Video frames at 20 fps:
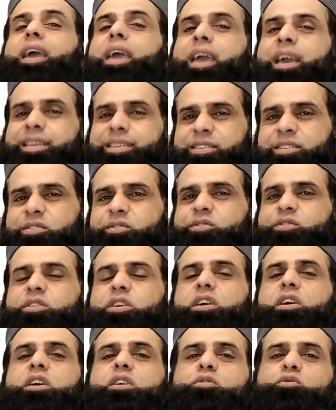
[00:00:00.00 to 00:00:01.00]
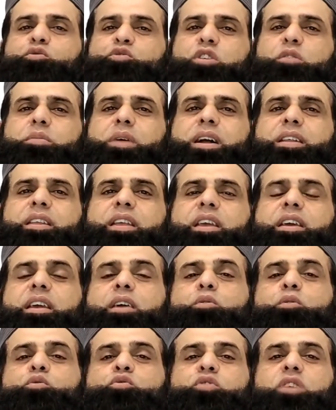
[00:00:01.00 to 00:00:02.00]
एक चीज़ दूसरी बात यह
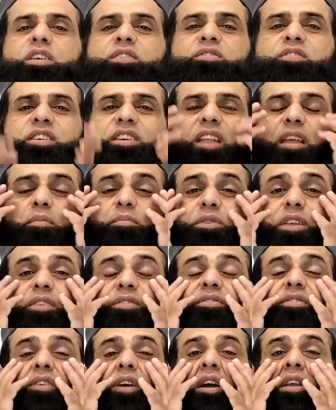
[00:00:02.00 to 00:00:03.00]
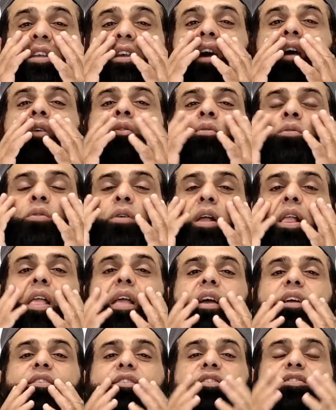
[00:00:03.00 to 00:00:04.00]
कि उसके चेहरे पर छाइयाँ हों
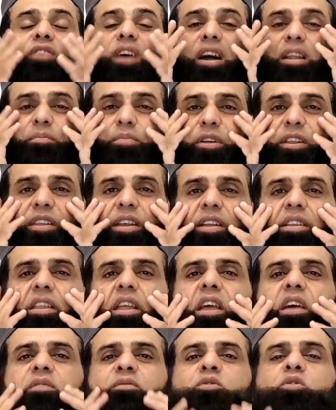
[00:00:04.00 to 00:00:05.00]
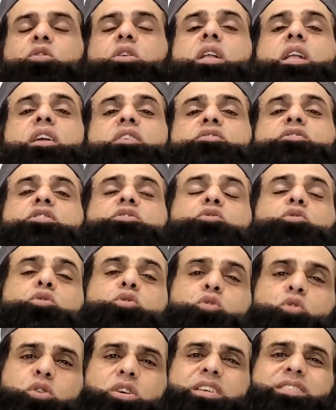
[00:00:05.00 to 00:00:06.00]
निशान पड़ जाते हैं वो जिनको
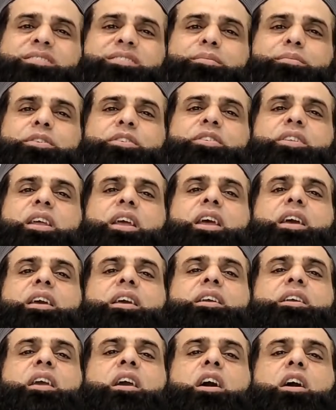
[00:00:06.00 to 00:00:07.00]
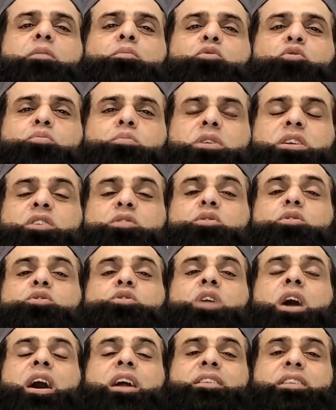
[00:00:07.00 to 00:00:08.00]
लोग ये समझते हैं कि ये अमूमन
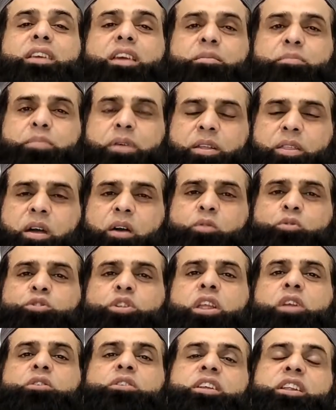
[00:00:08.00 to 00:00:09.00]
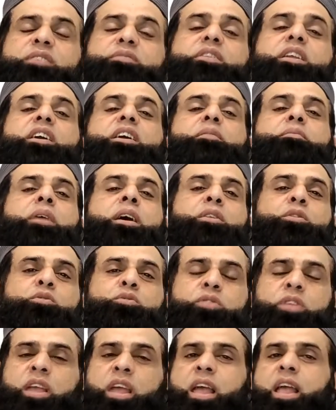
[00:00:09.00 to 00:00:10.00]
औलाद के पैदा होने और डिलीवरी के बाद
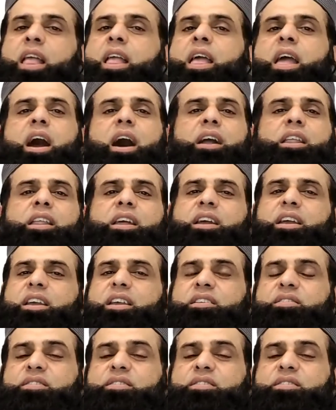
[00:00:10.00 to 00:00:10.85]
होते हैं हालांकि ये